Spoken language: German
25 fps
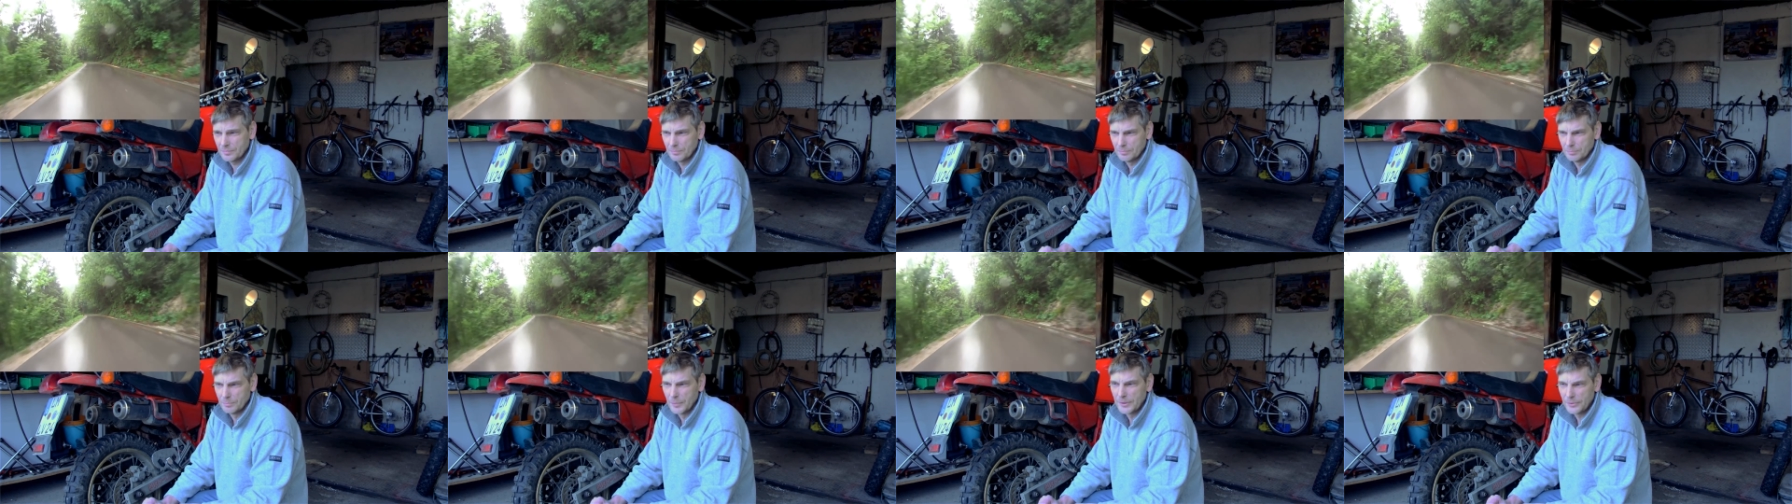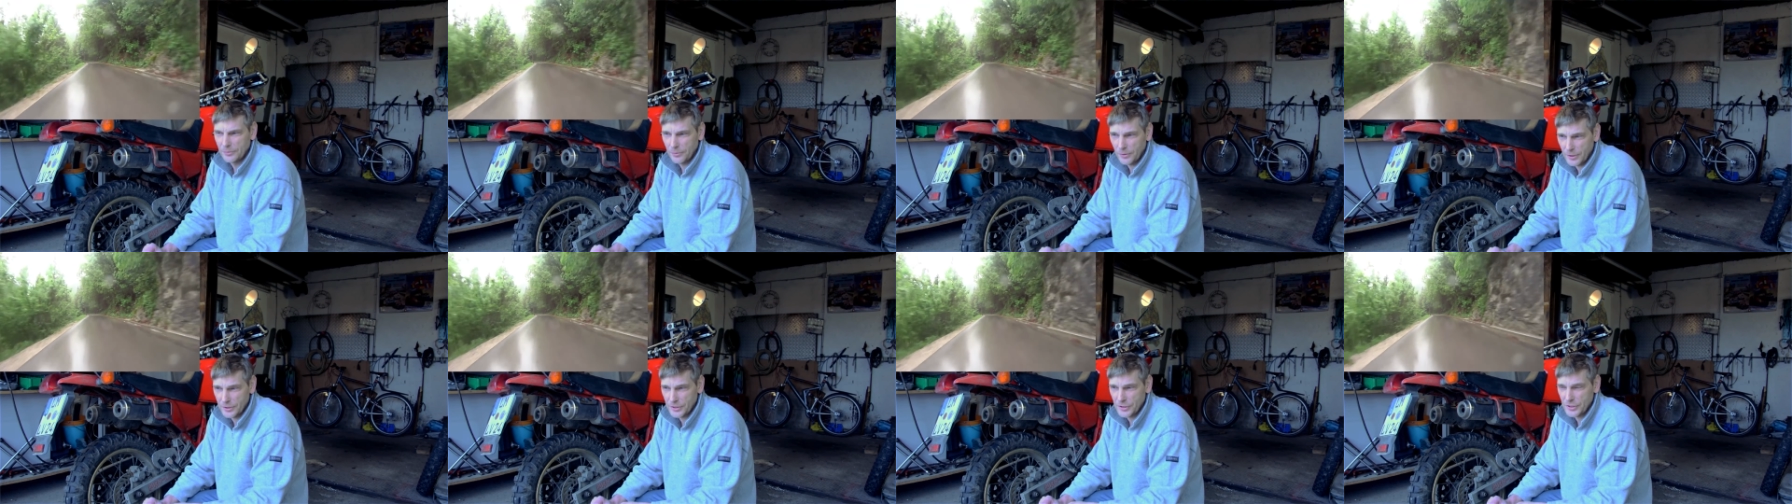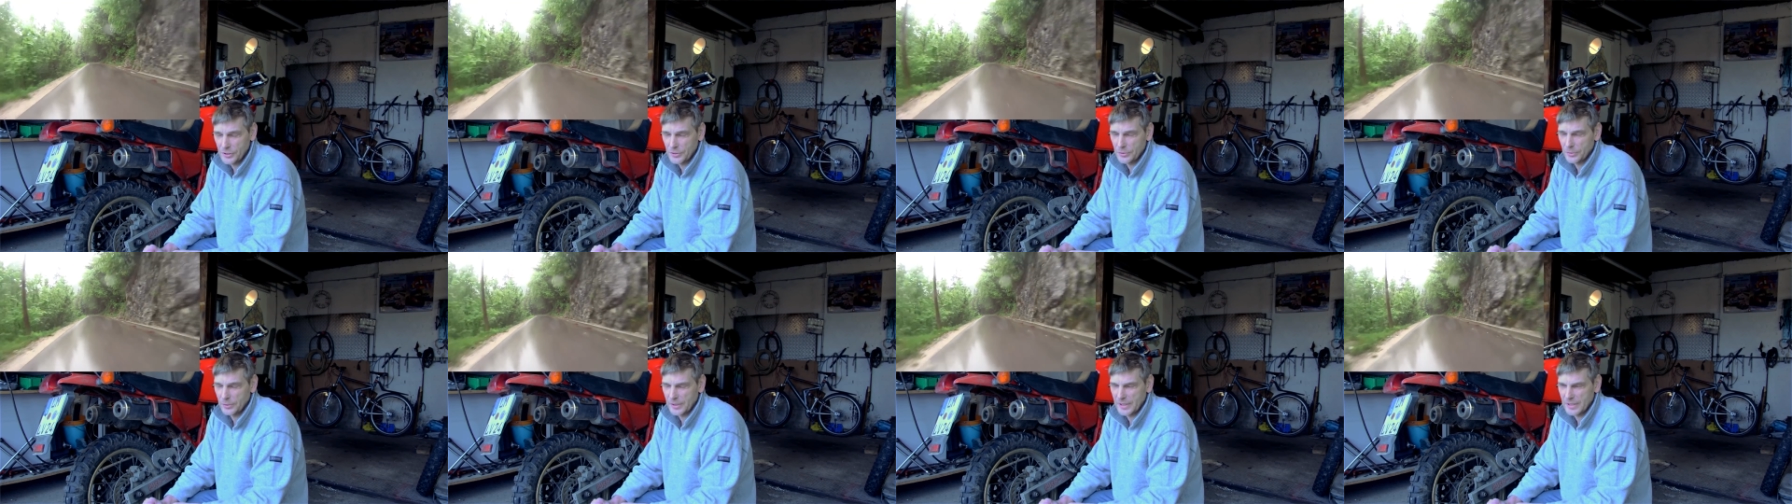mit
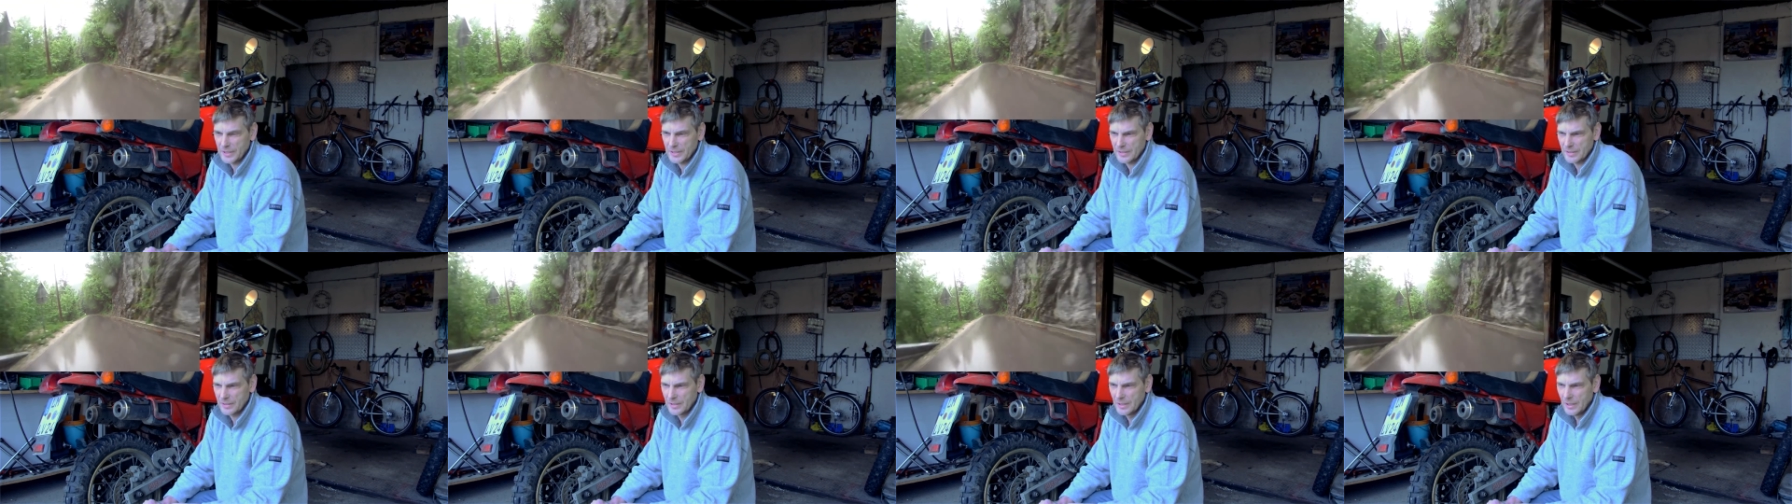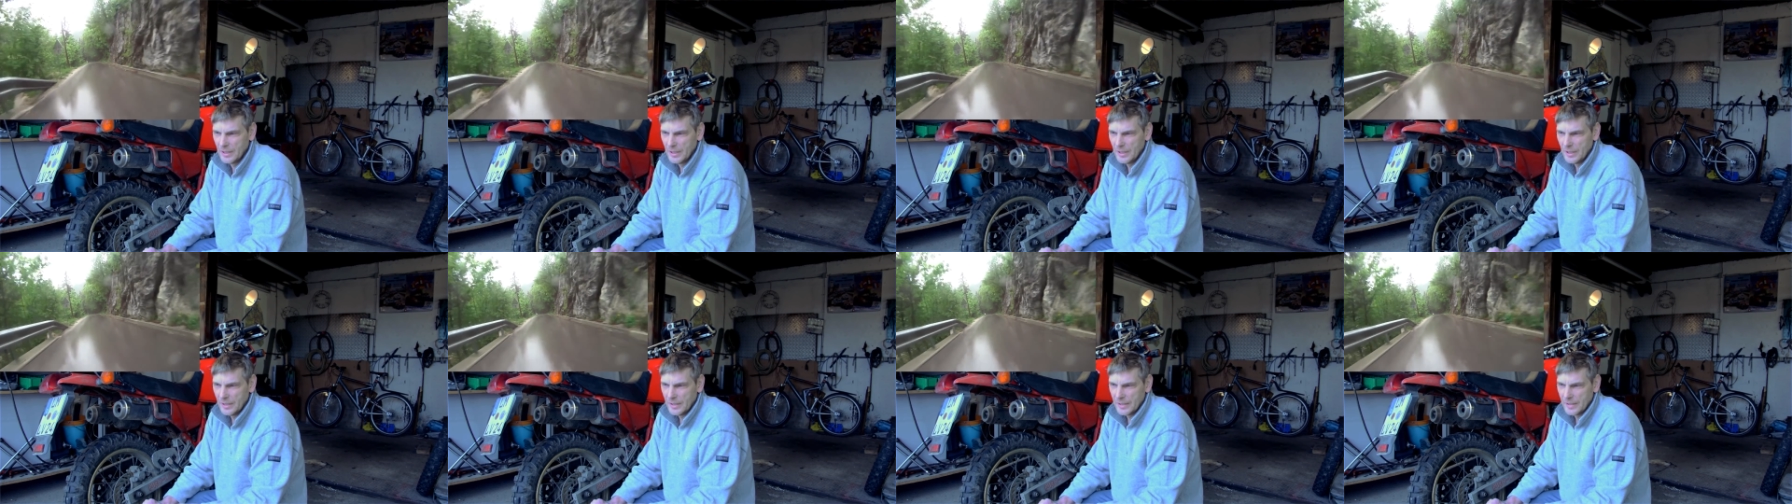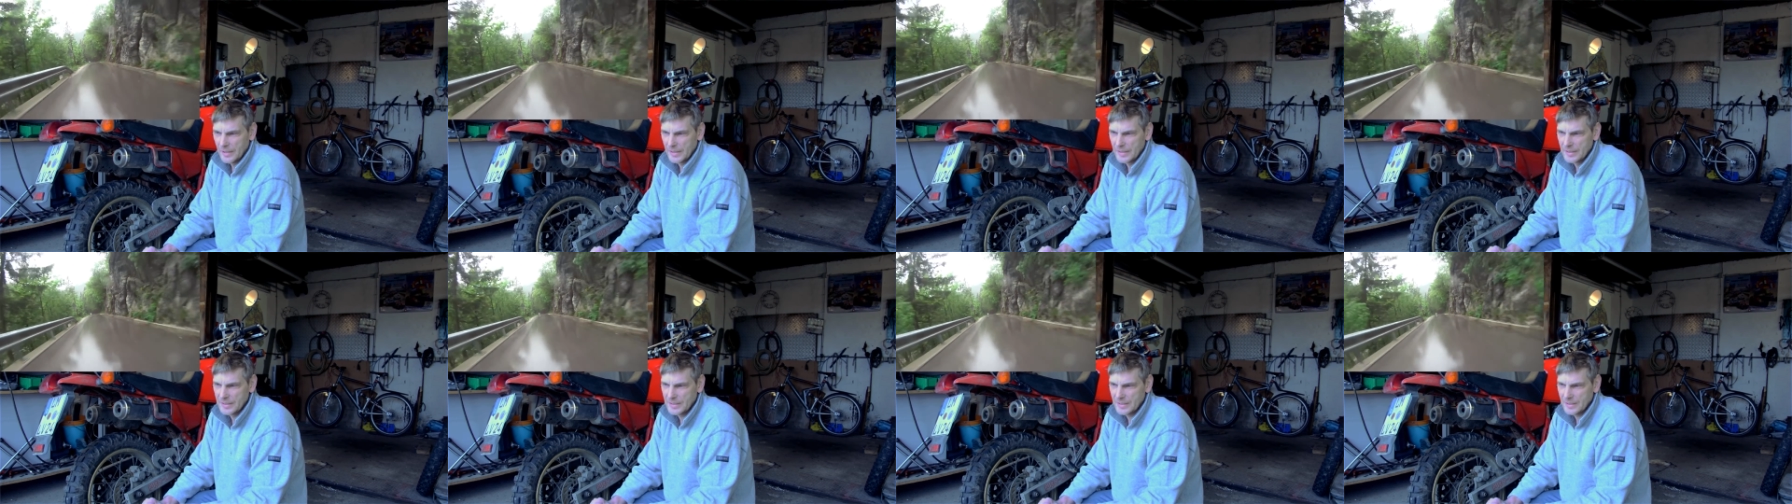Vorsicht zu genießen.
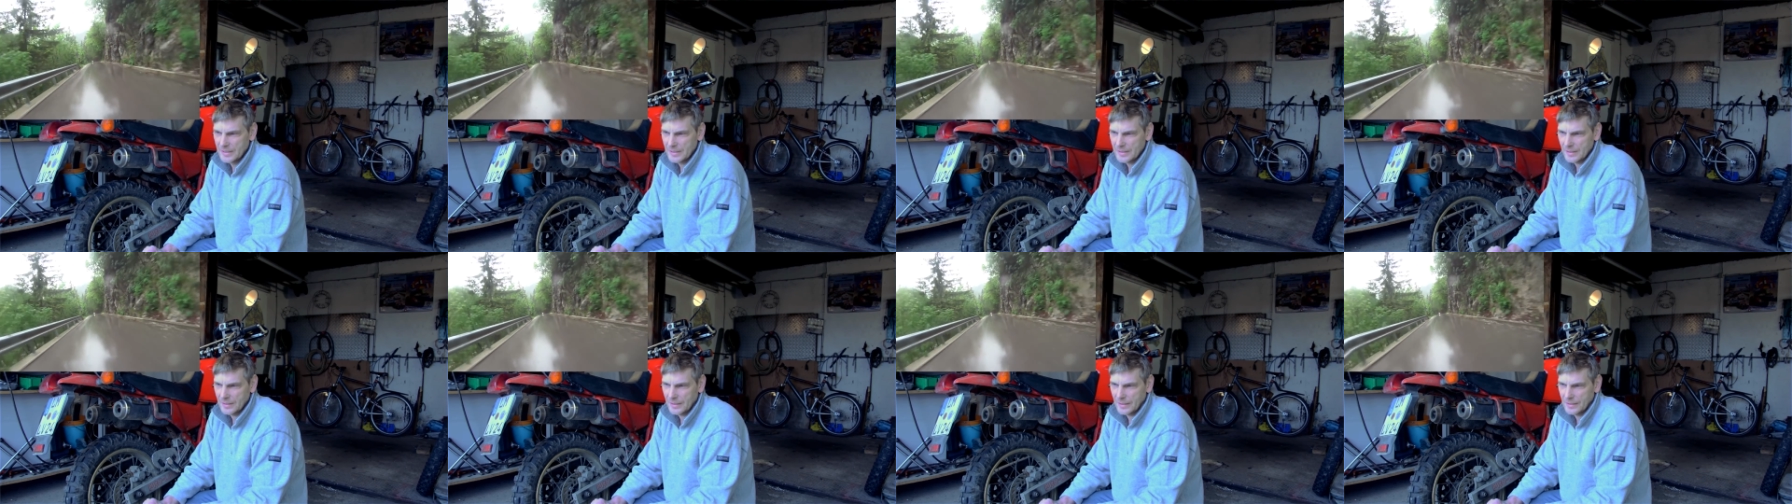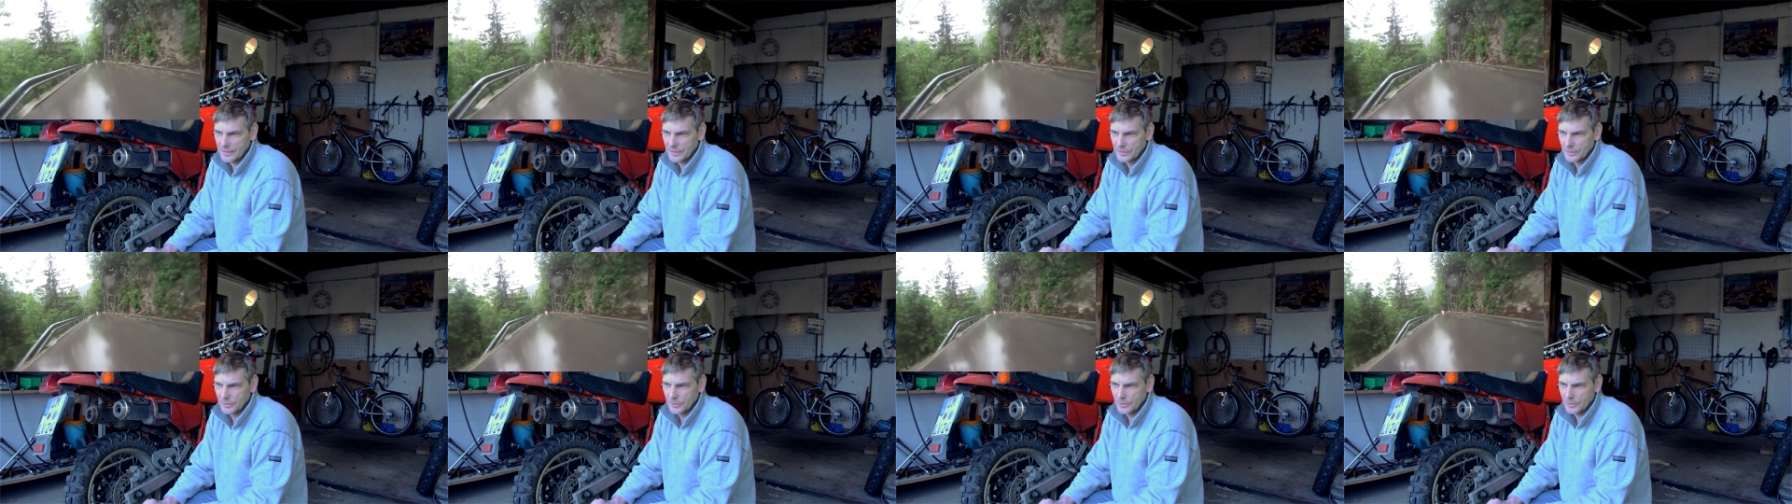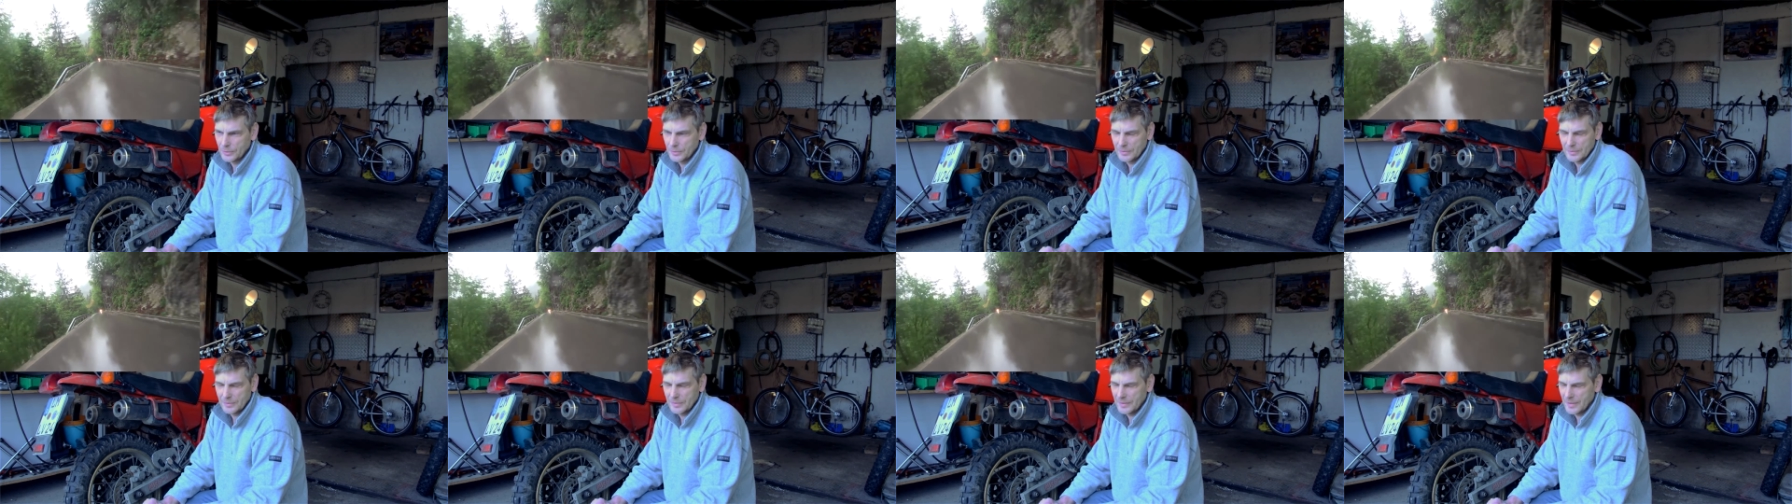Ist also